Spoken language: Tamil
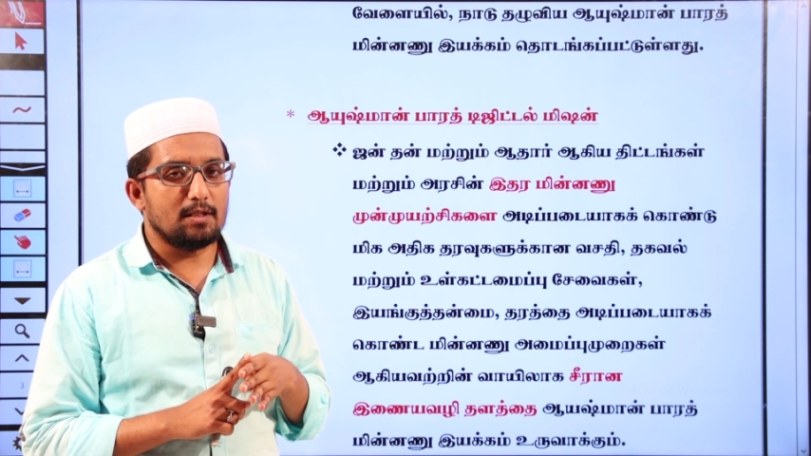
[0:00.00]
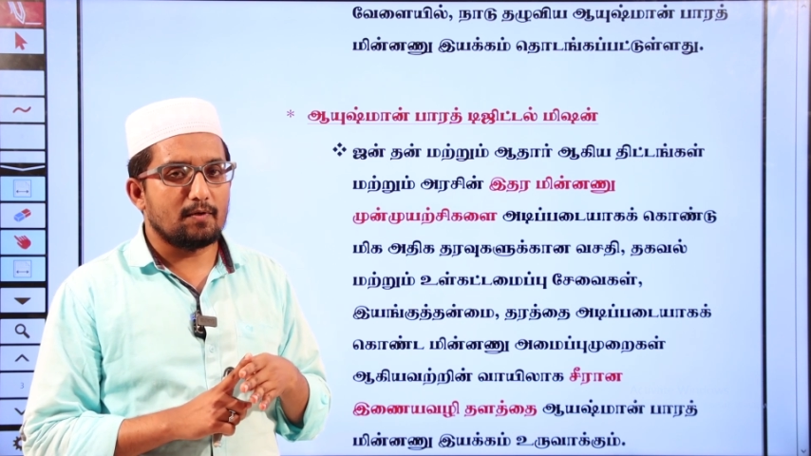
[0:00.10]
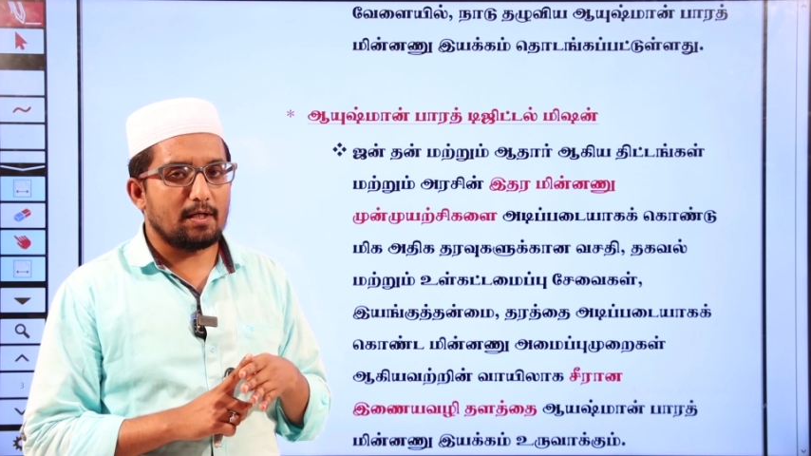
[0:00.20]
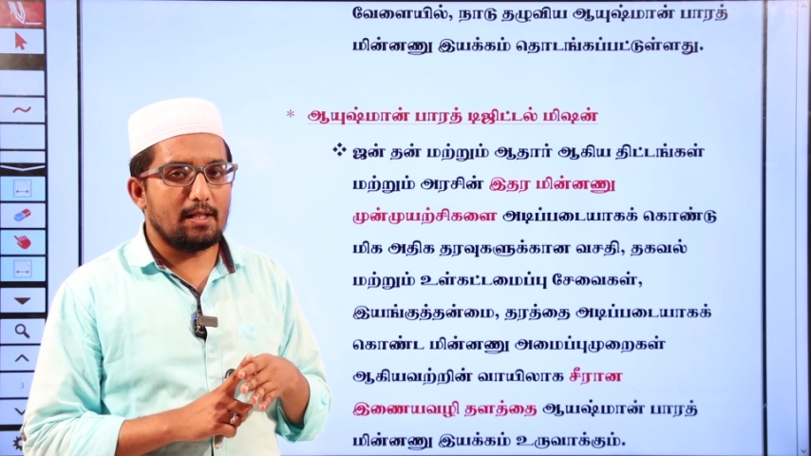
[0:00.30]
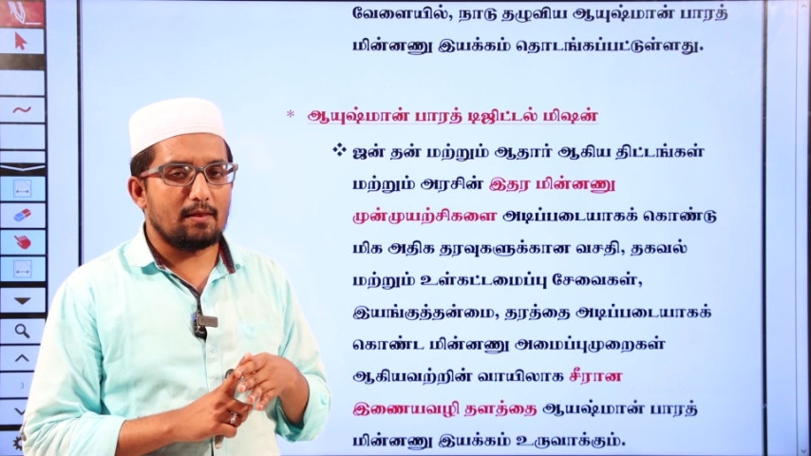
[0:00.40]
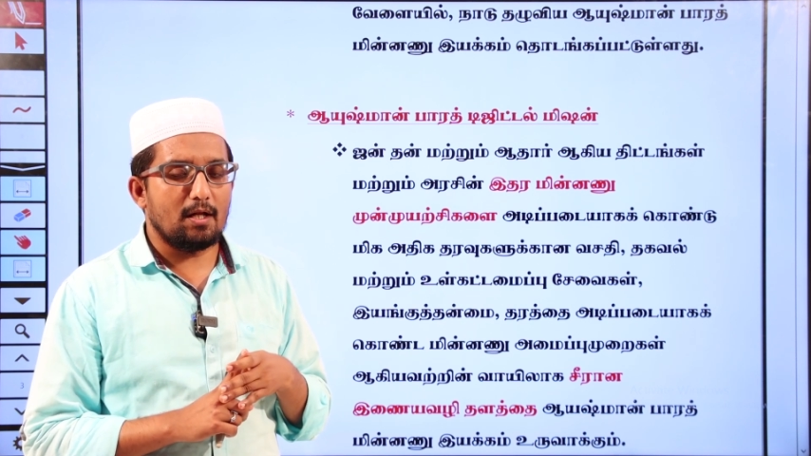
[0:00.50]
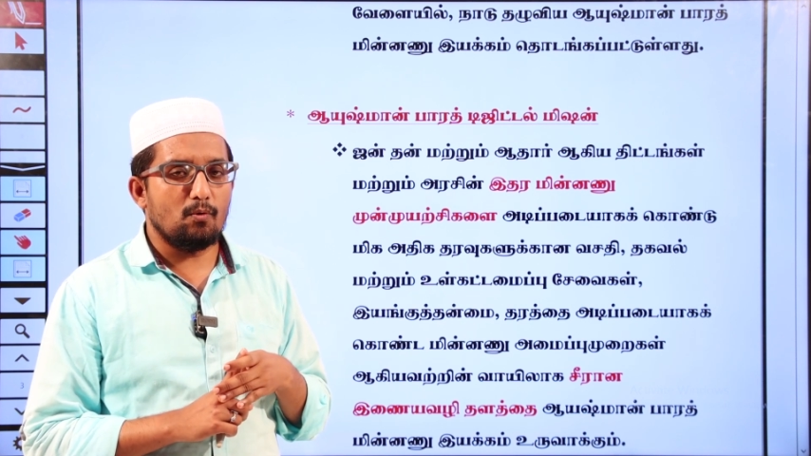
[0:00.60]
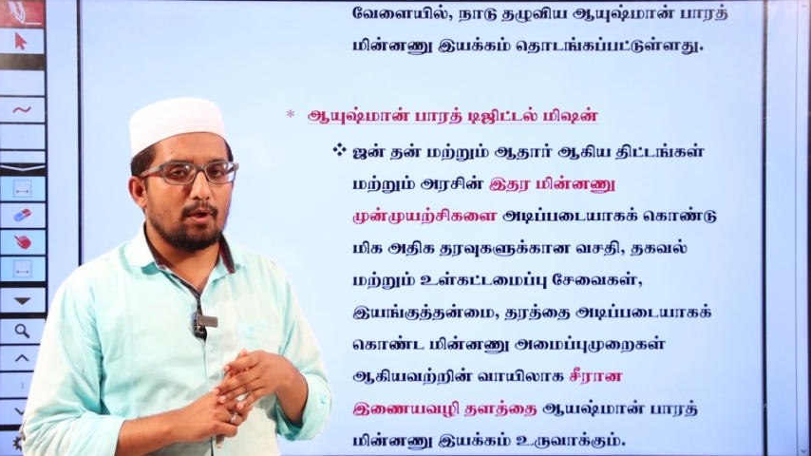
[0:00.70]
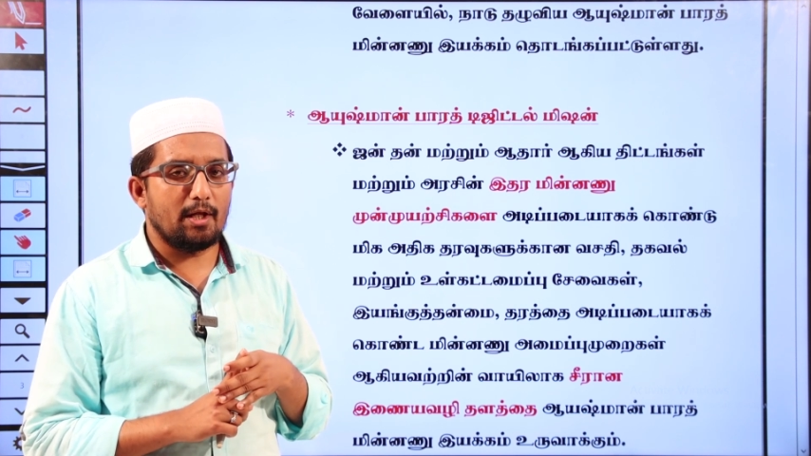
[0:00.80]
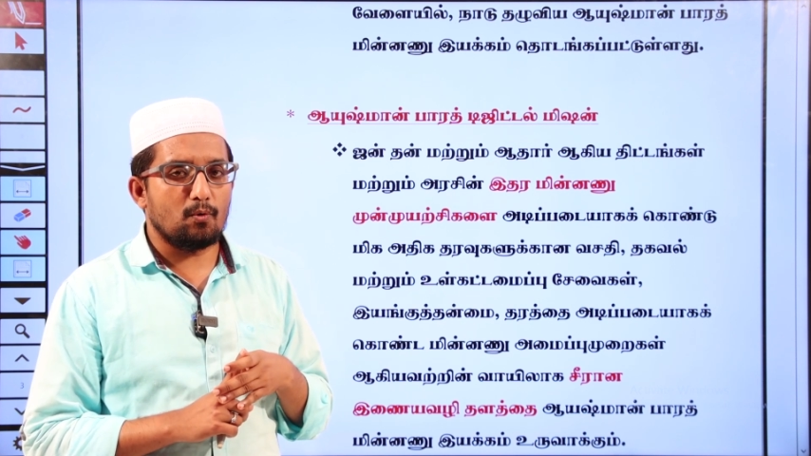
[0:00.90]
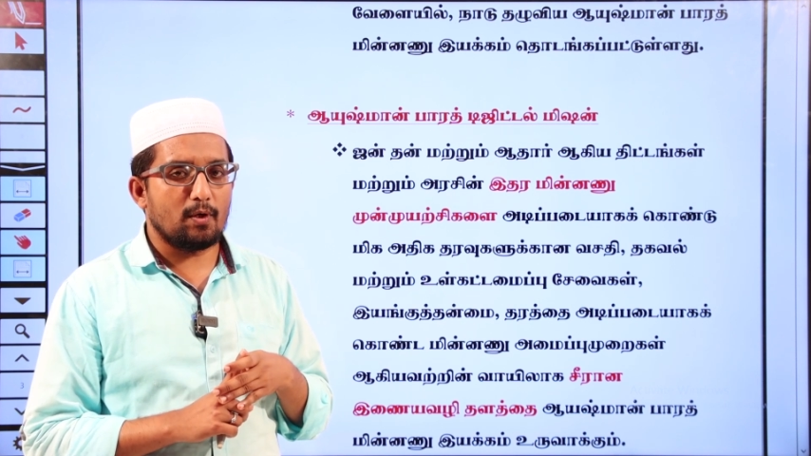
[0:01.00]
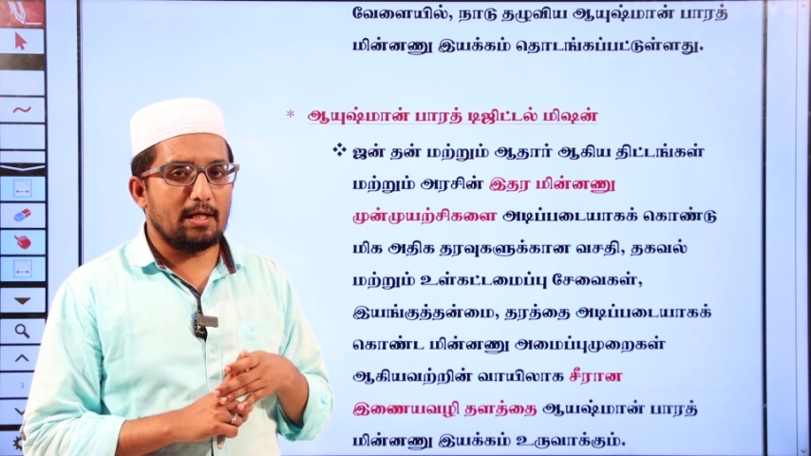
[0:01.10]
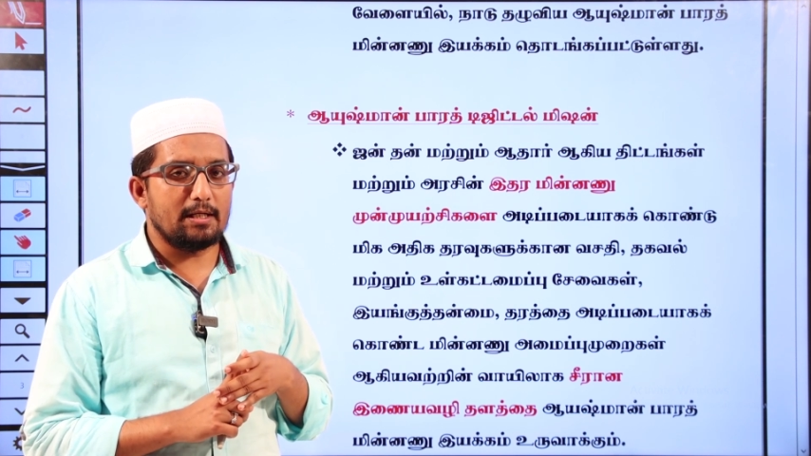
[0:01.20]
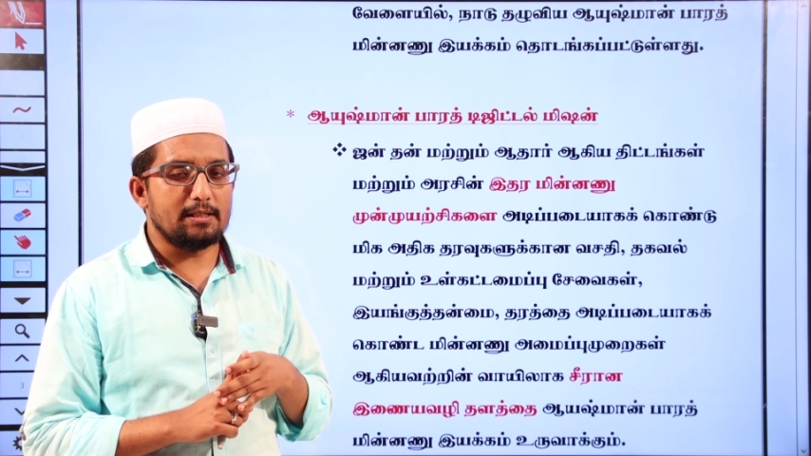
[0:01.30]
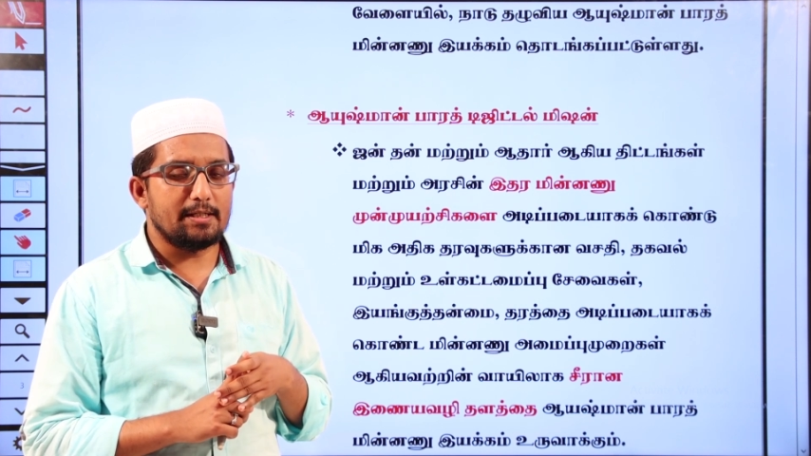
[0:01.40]
நிறுவனங்கள் இதெல்லாம் ஒரே
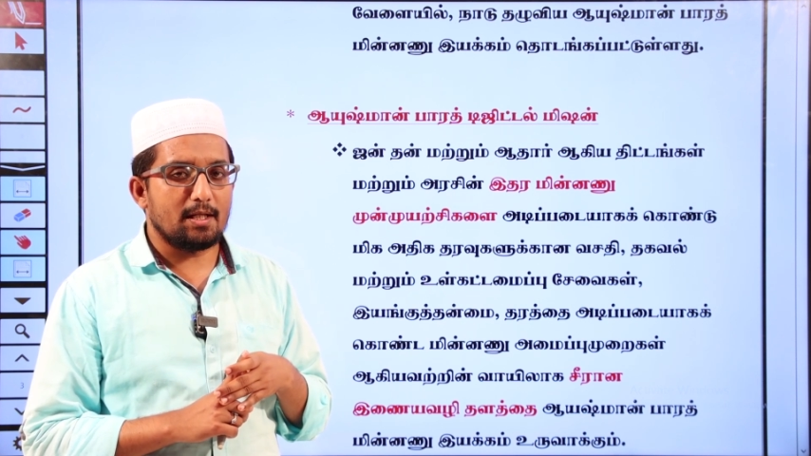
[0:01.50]
கொடையின்